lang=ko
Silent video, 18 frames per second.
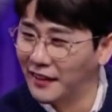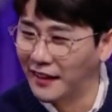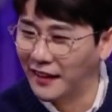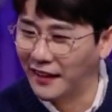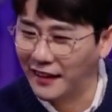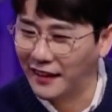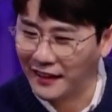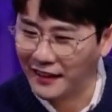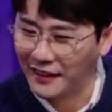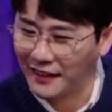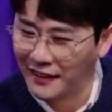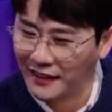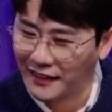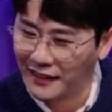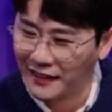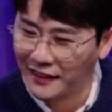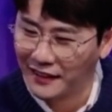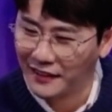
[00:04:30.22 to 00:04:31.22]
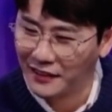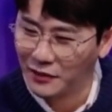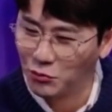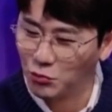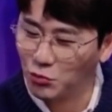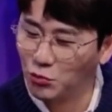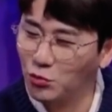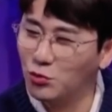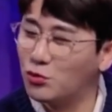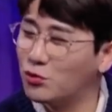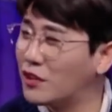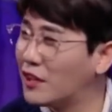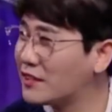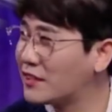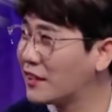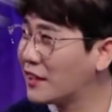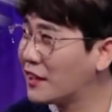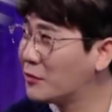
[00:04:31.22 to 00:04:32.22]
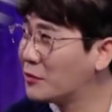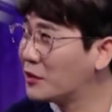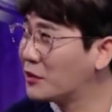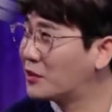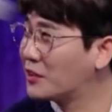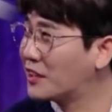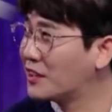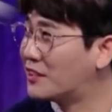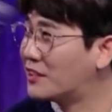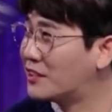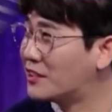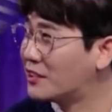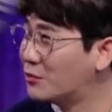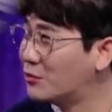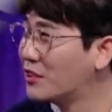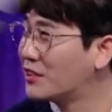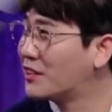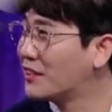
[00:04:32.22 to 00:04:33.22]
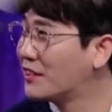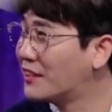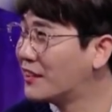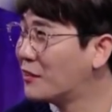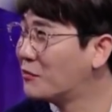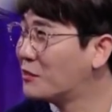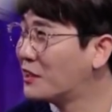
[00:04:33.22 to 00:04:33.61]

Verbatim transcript: 하, 우주 갈 사람이 어떻게 지구에서 일을